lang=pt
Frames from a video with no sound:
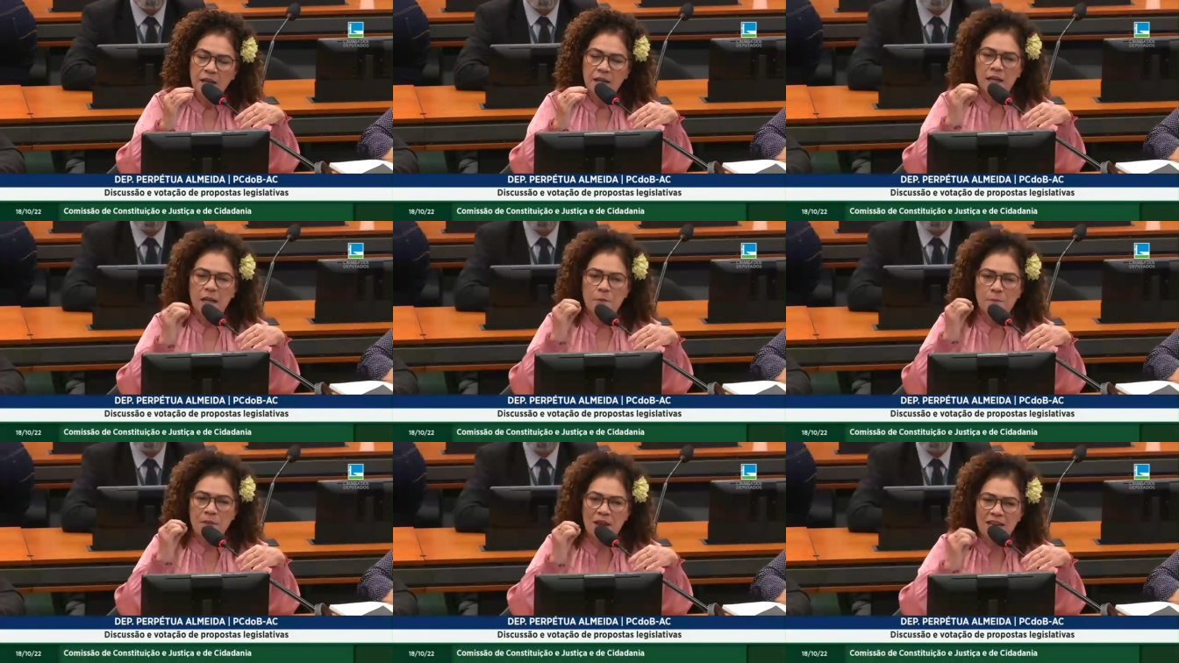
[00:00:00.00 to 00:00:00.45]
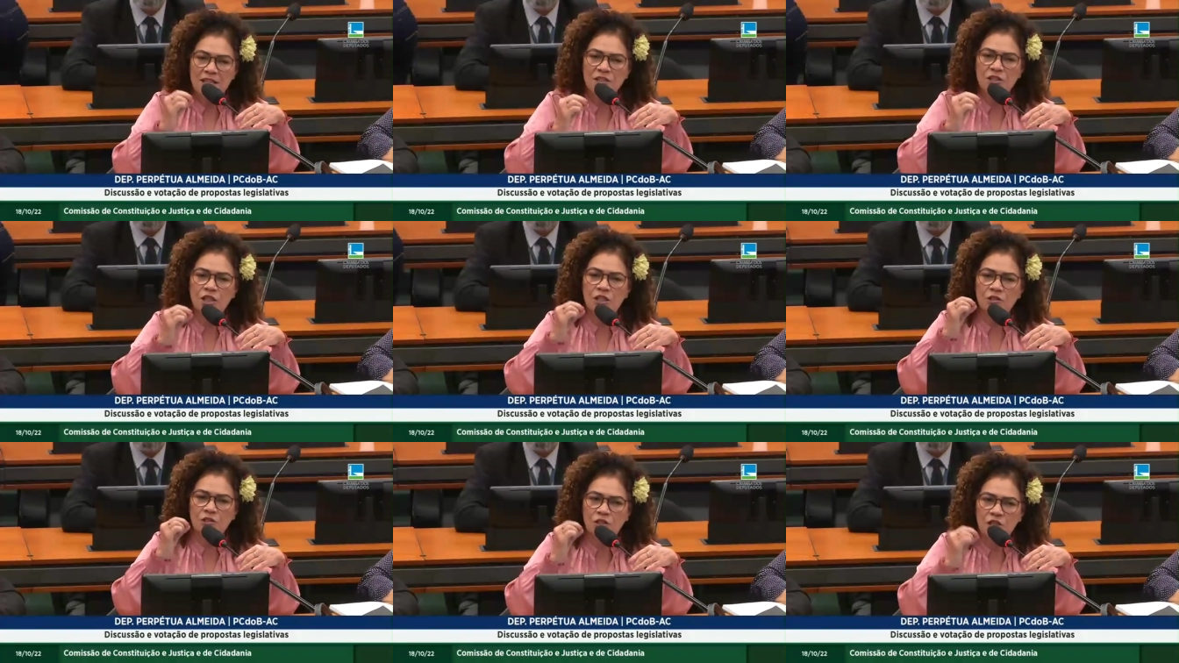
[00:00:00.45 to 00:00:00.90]
E
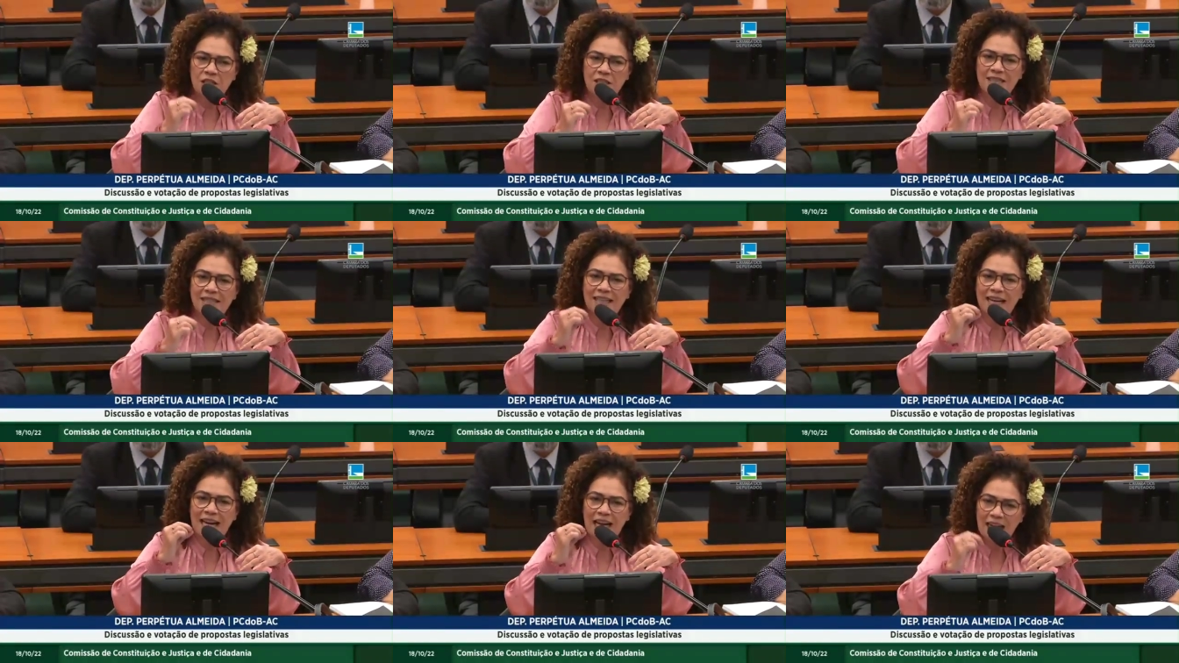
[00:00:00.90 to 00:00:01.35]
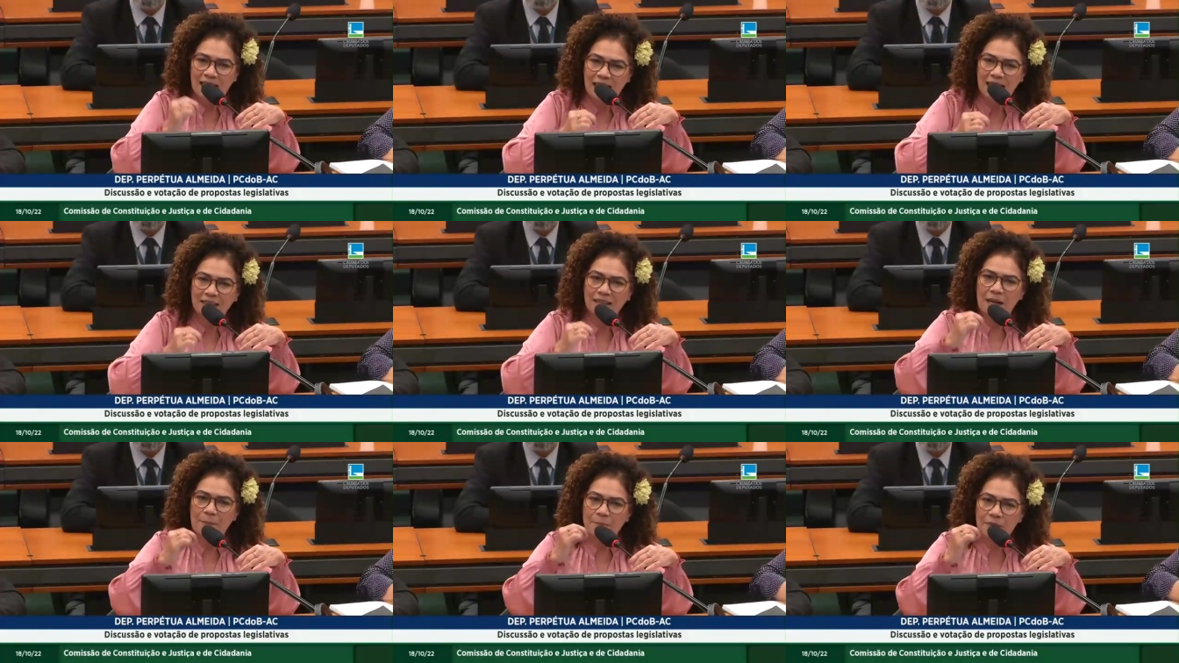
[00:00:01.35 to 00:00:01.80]
mente
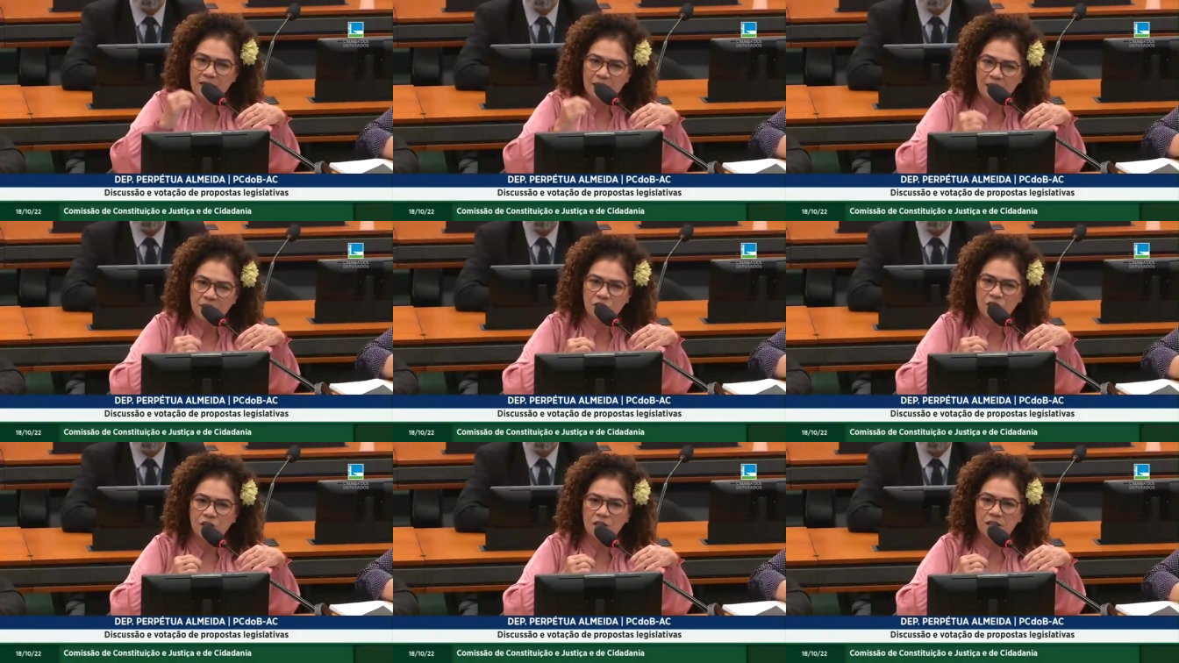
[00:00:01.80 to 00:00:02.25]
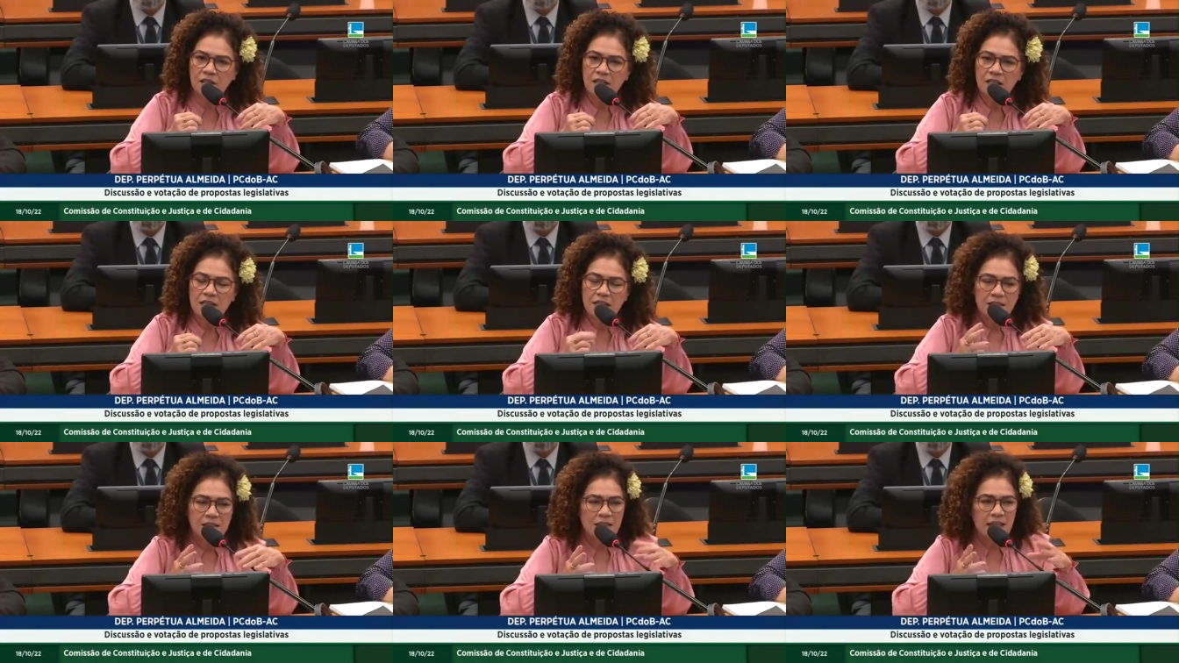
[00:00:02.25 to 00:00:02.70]
descaradamente.
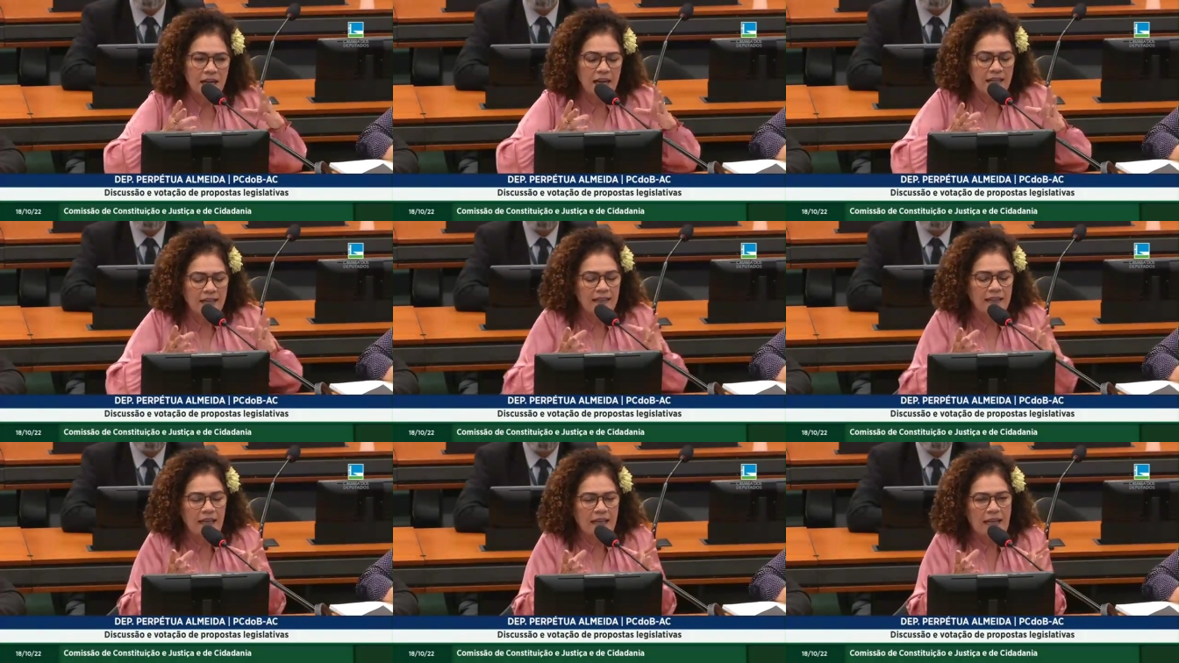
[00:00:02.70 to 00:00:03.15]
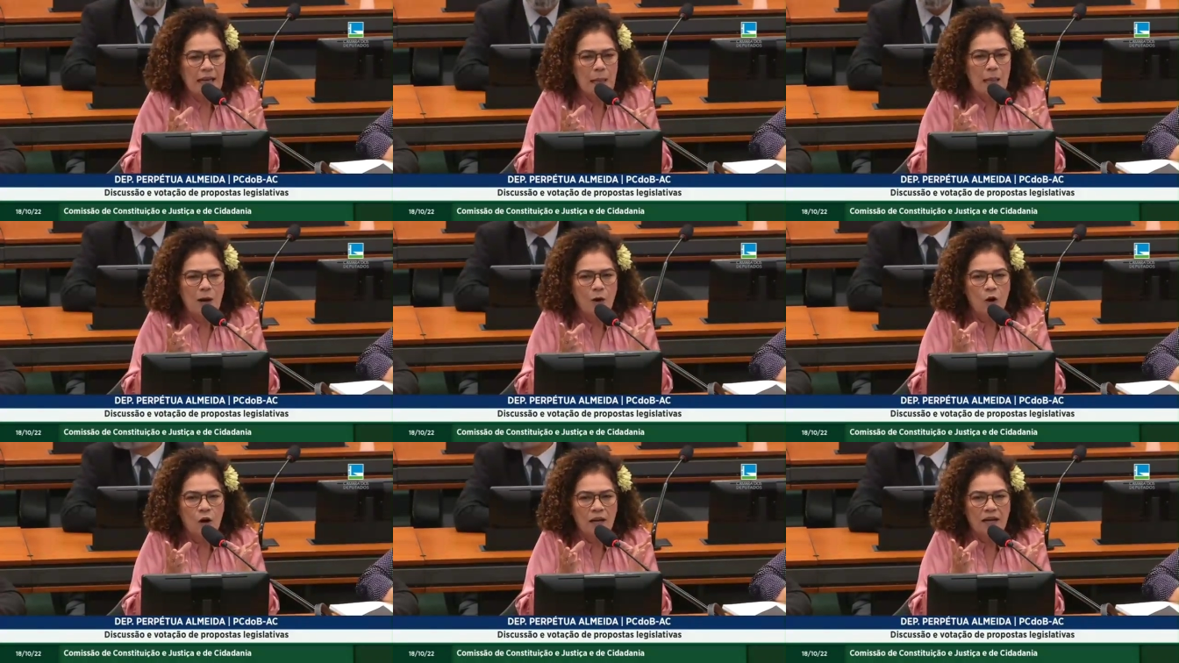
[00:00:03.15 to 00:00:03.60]
Será que
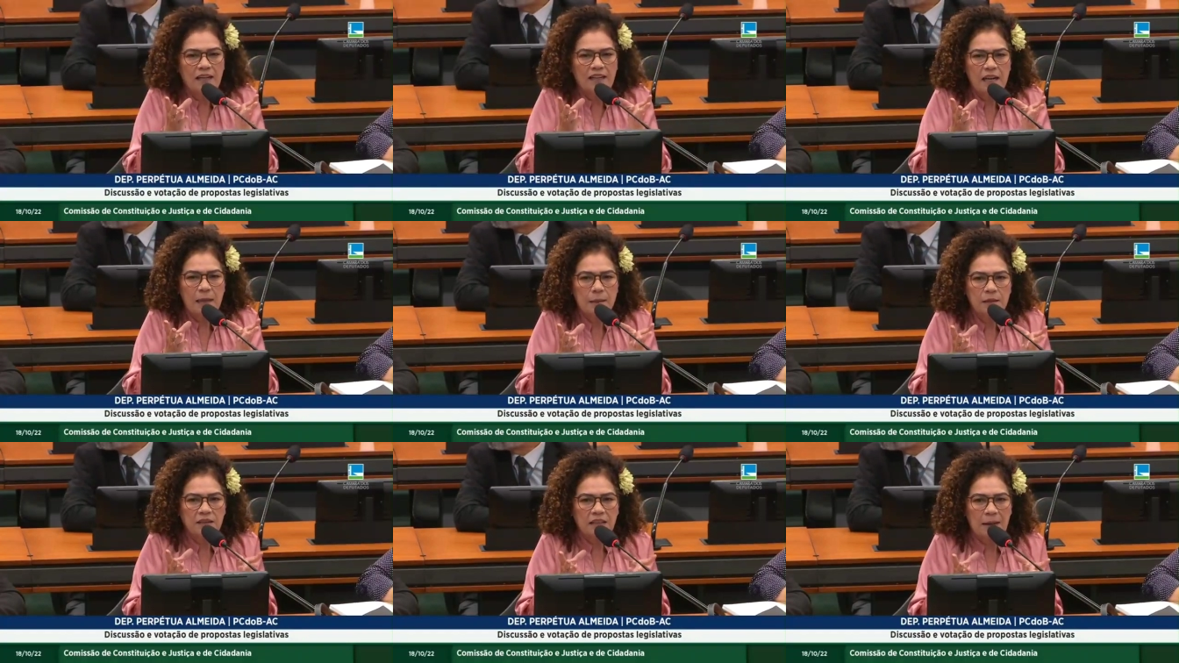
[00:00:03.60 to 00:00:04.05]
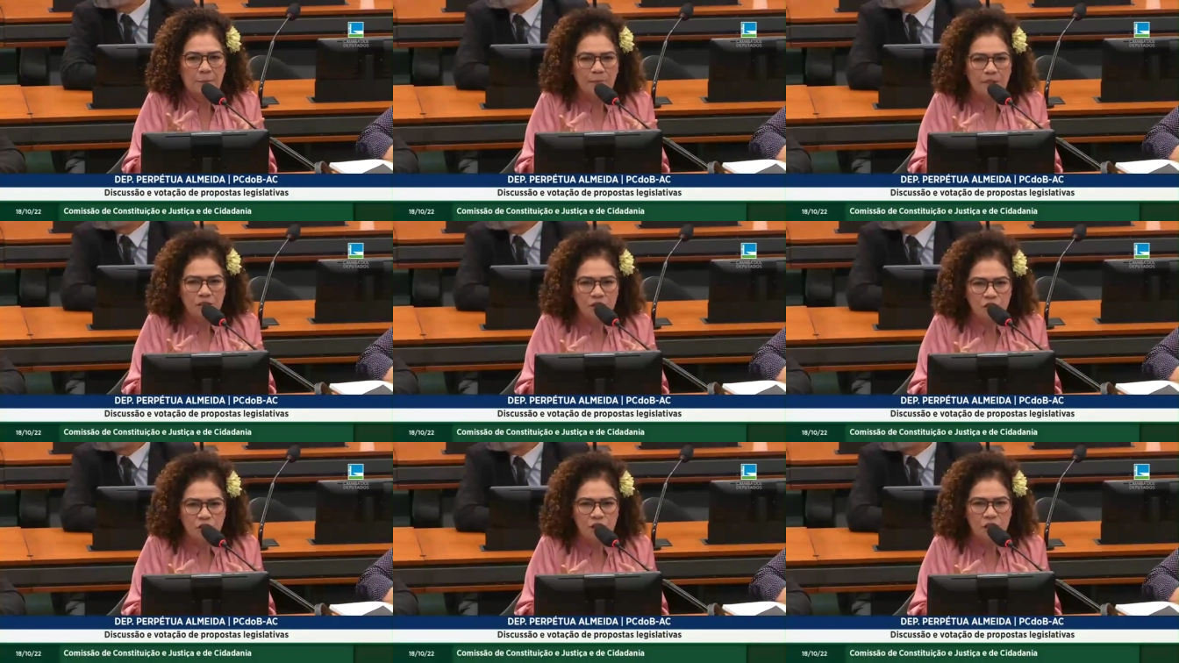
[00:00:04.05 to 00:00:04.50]
naquela hora que ele está
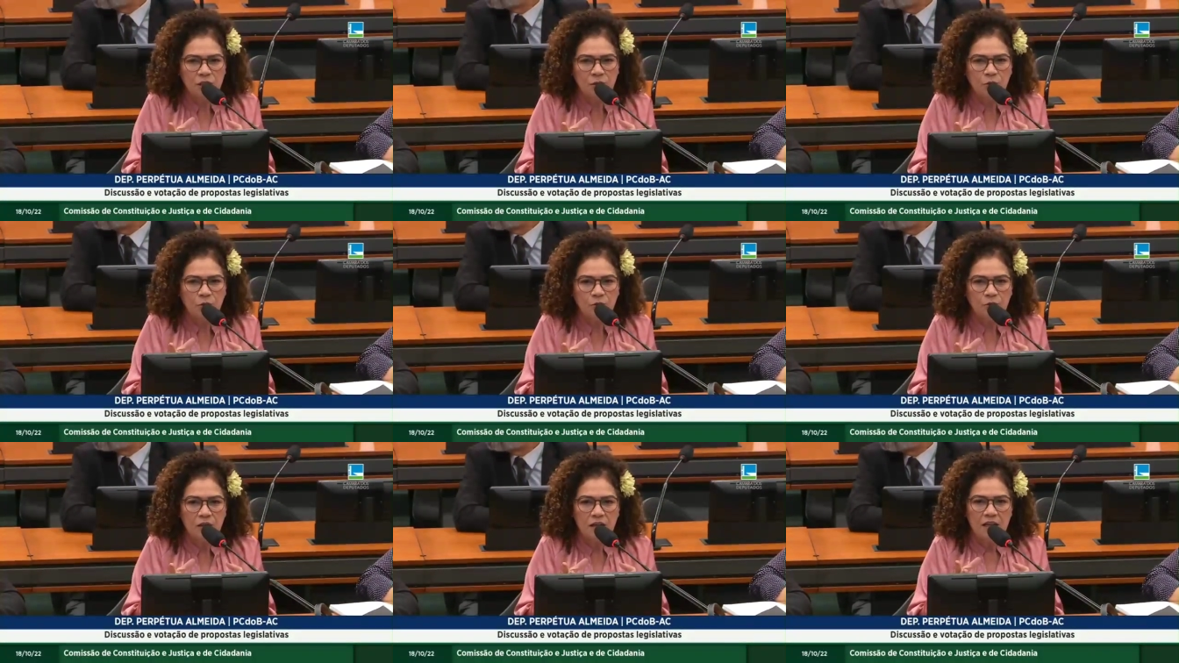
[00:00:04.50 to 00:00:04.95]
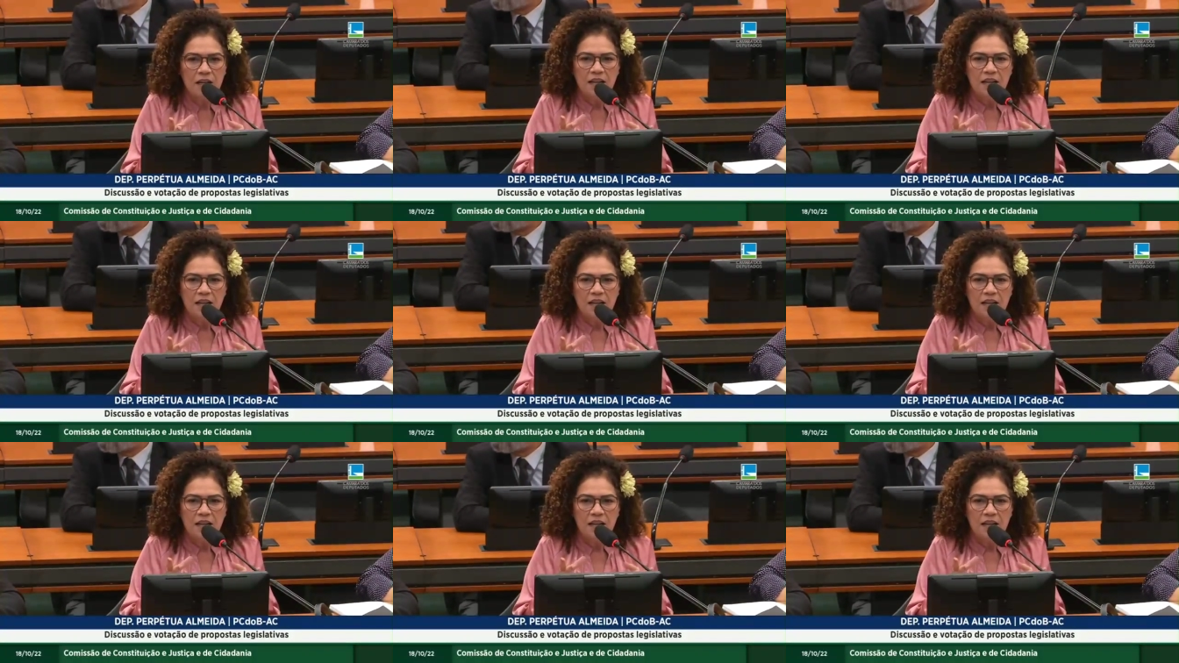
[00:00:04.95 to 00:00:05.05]
mentindo,